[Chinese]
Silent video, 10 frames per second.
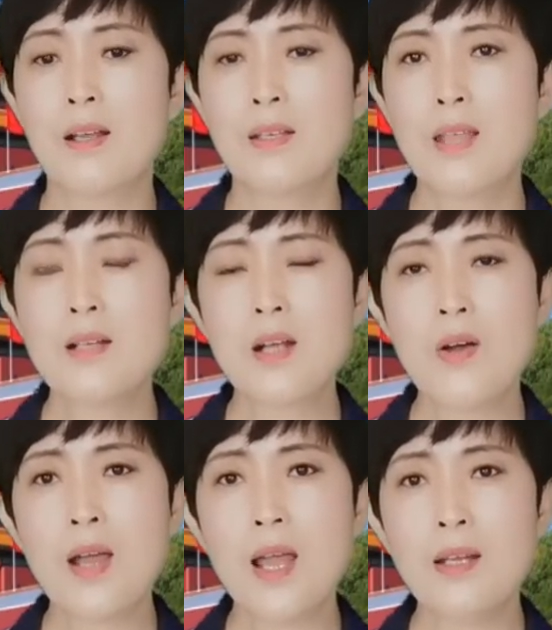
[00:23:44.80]
他
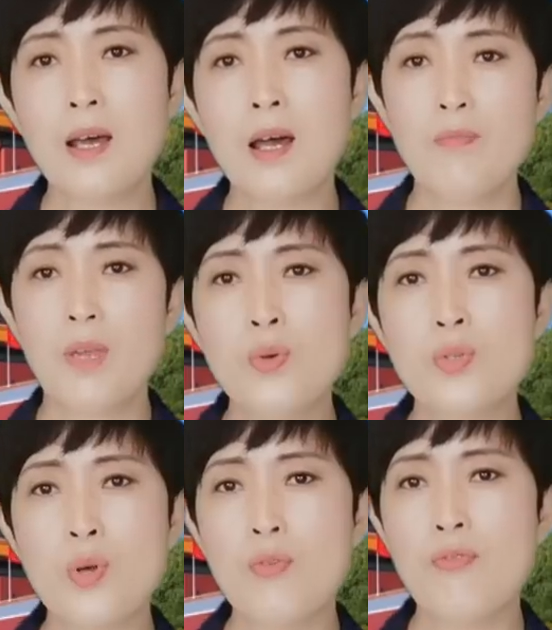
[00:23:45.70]
召开的美
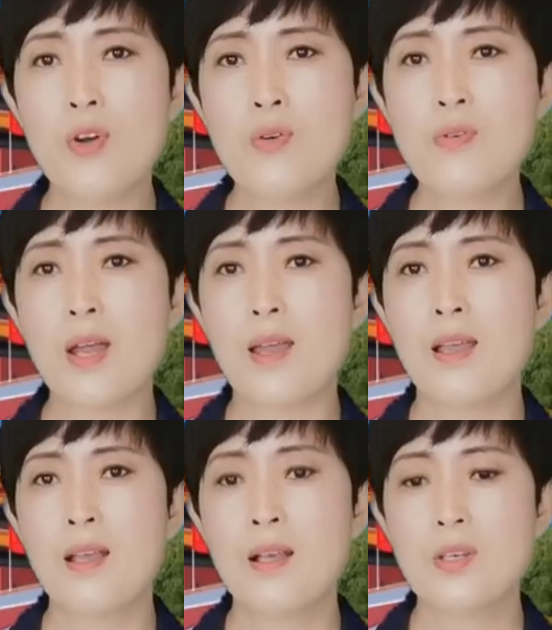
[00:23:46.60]
洲峰会
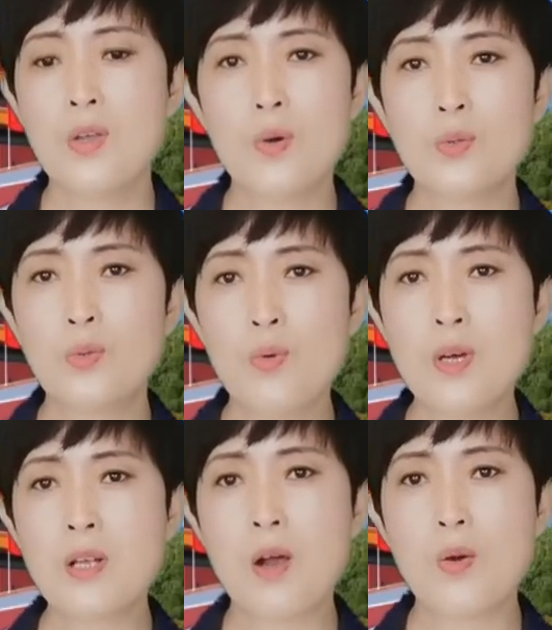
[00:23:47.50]
有
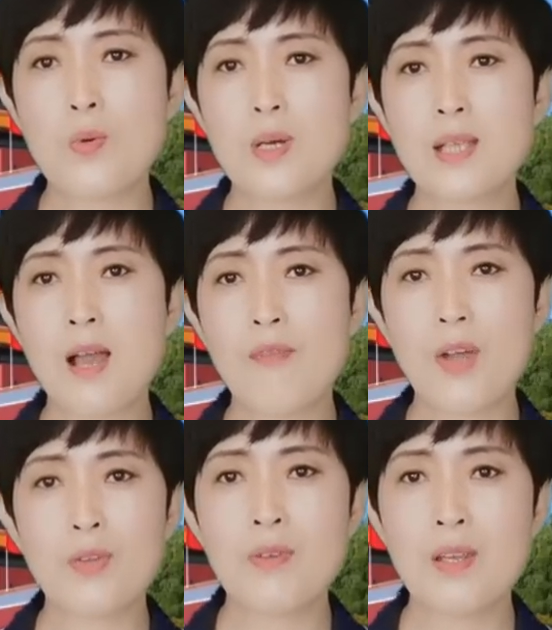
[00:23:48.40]
多少国家
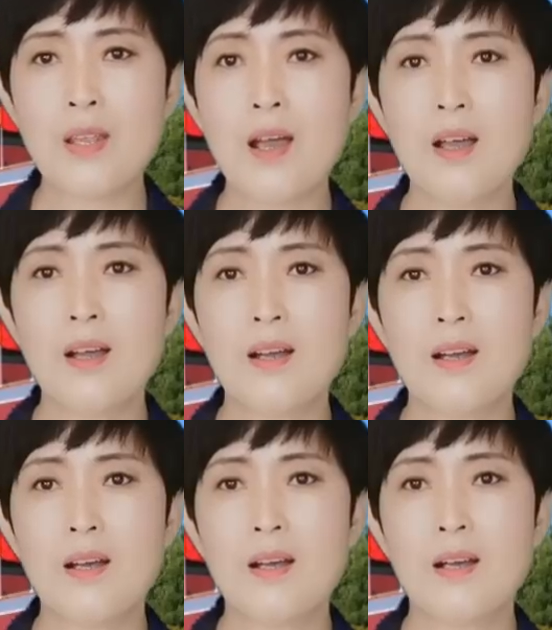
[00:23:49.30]
反对呢？
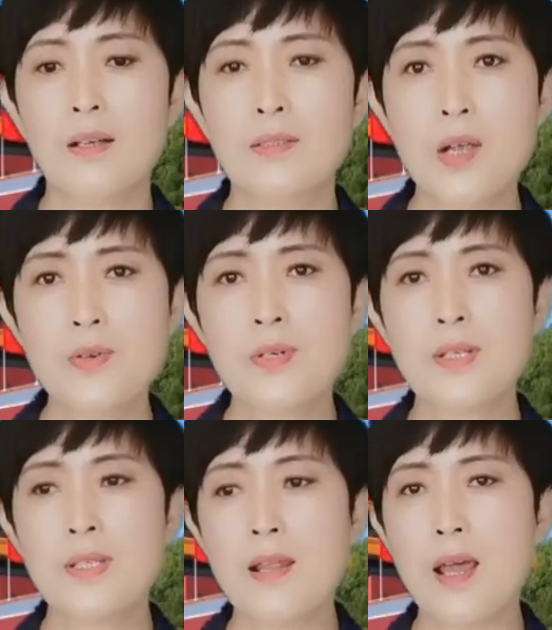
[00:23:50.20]
再就是
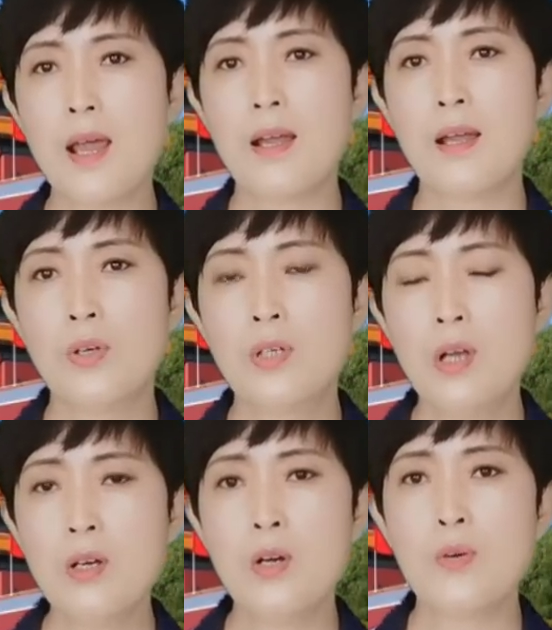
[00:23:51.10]
现在
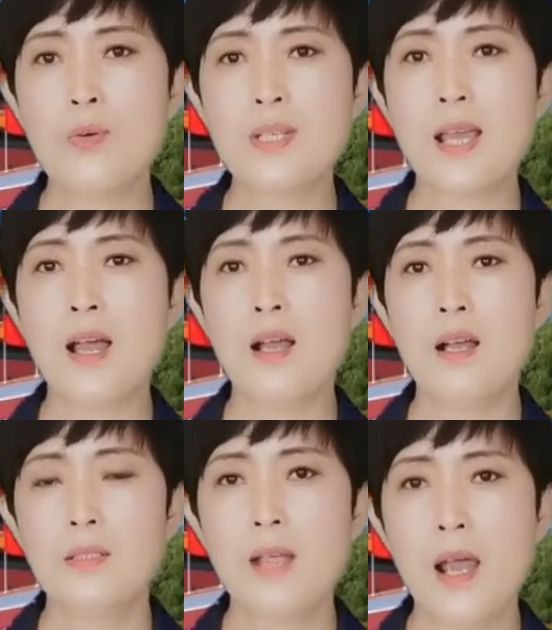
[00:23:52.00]
各个国家
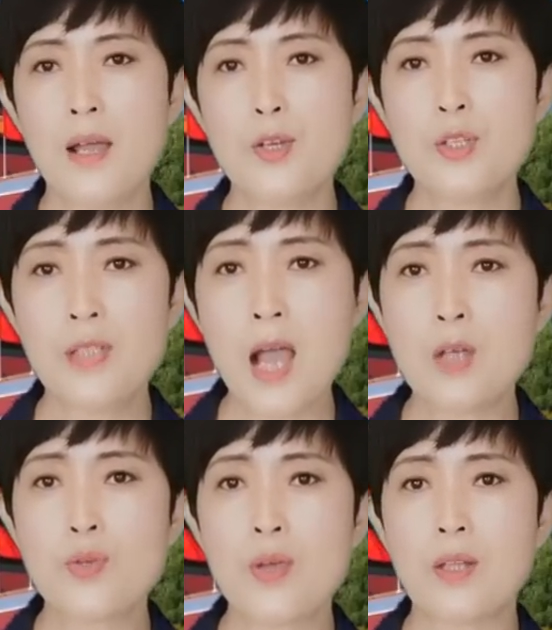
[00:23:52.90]
在
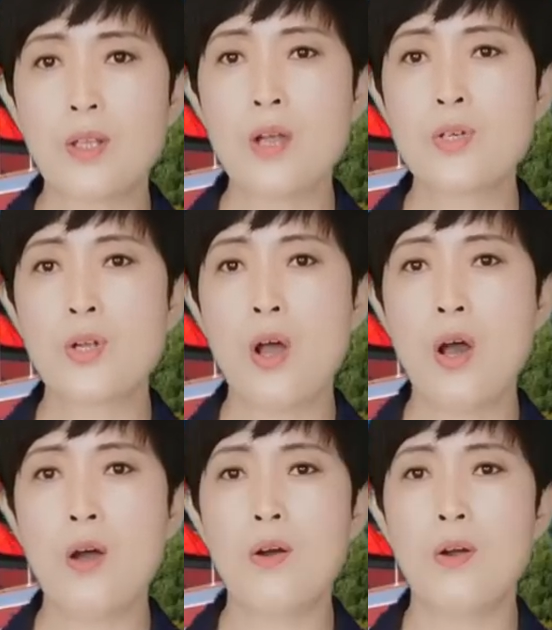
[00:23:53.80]
大选的时
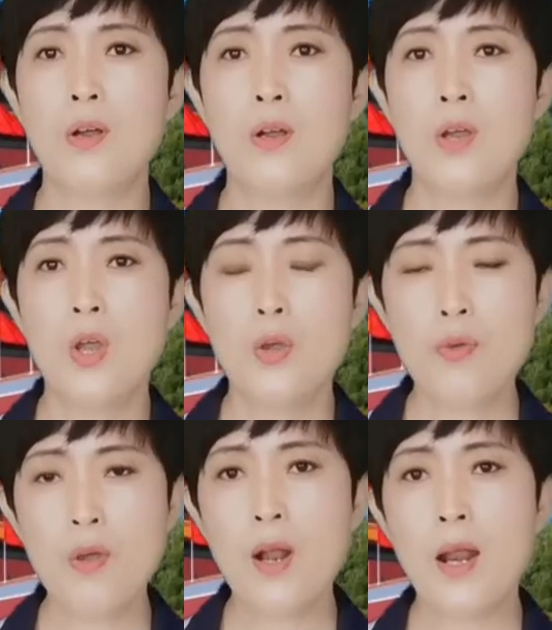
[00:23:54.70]
候，
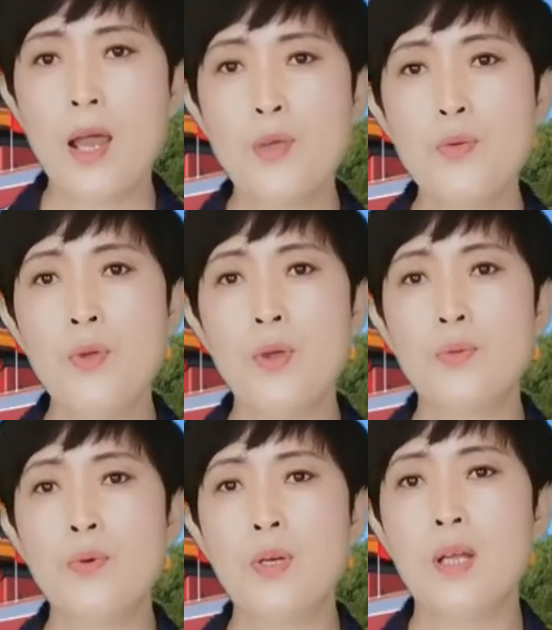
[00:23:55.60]
越来越
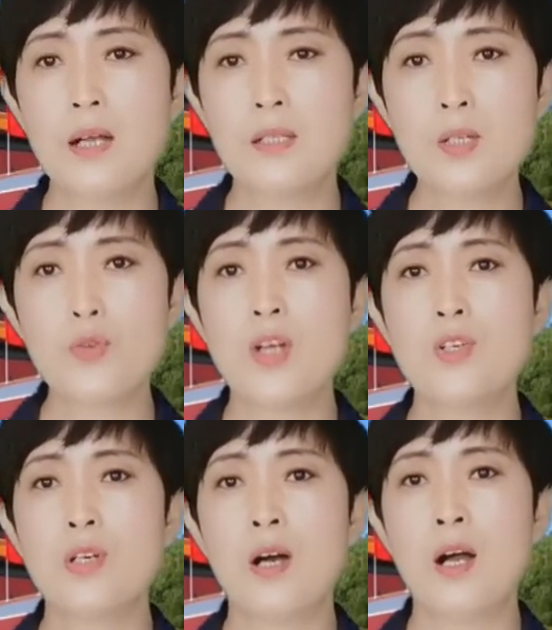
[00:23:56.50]
多的竞选者